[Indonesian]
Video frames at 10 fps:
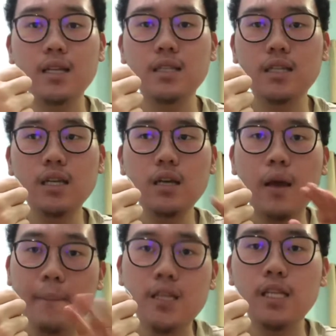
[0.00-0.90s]
Jadi
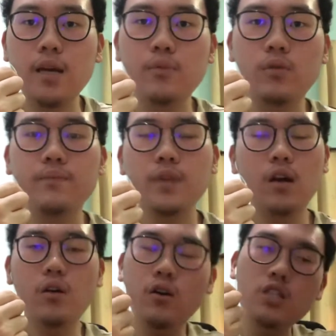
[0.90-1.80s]
bisa digabung.
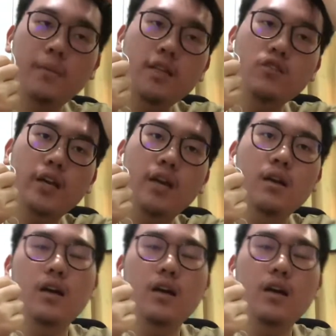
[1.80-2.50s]
Kok, kok jadi melencong ya?